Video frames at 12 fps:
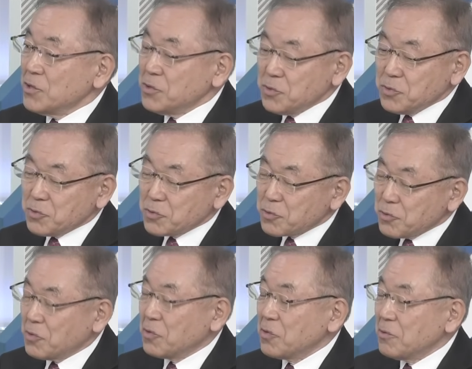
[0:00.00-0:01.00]
いうこ
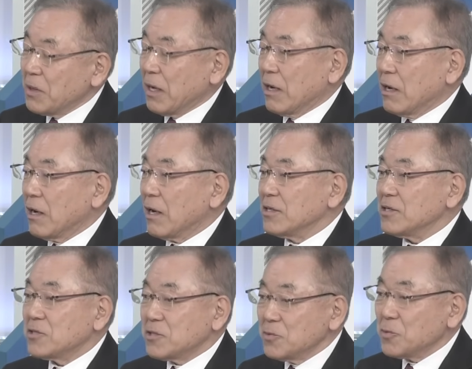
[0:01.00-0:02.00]
とを、
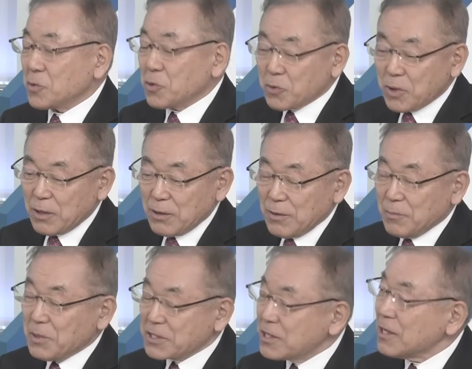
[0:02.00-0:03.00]
言ってもこれは
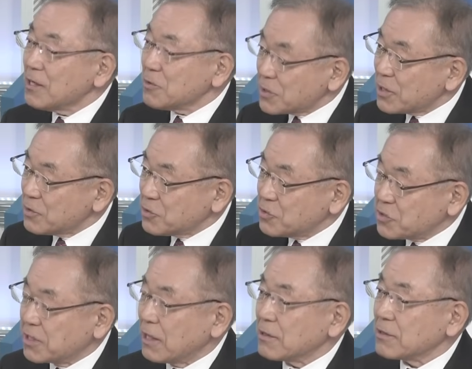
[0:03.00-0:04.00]
間違いではないという
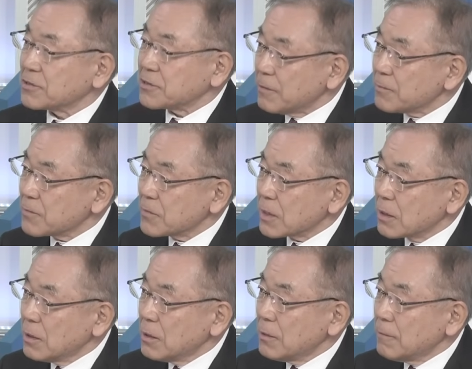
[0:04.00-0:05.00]
時代なんですね。
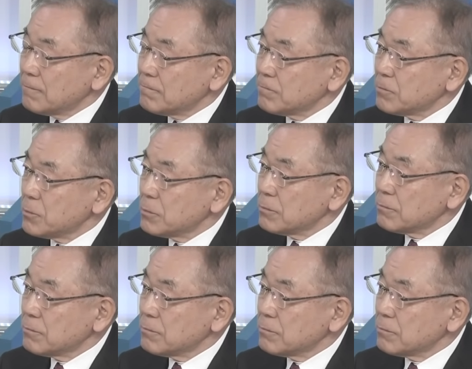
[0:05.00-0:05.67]
そうなってくると